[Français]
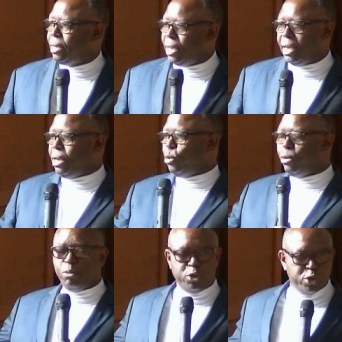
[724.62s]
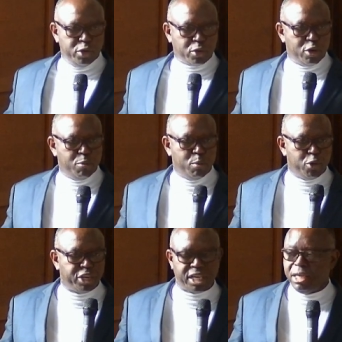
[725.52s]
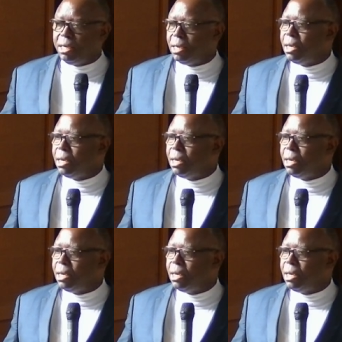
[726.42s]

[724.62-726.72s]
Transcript: Et le lieu, comme aumônerie,